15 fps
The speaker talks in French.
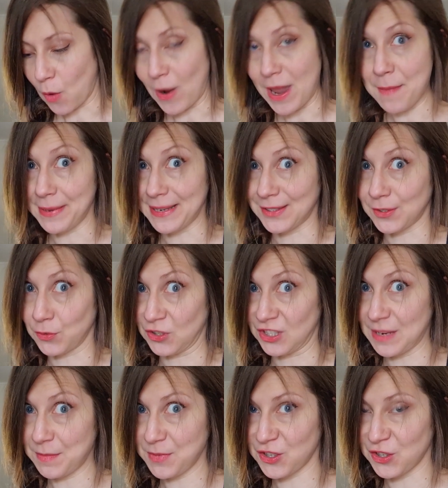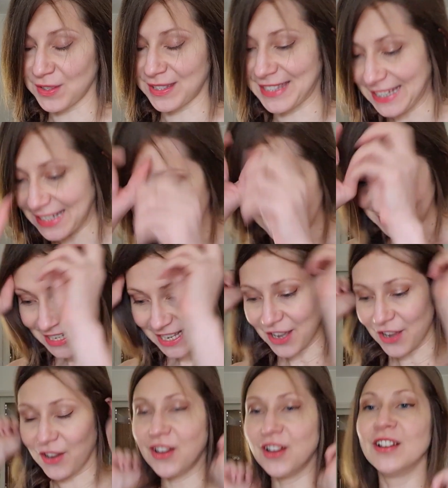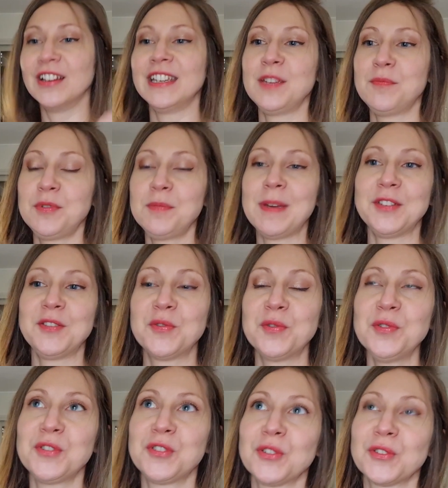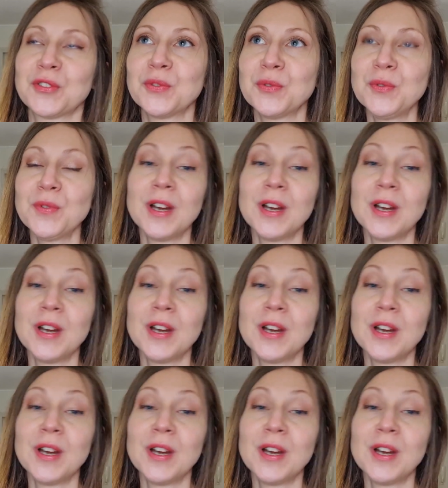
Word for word: ouais parce que j'aime chanter. Euh, et puis bah du coup une chanson,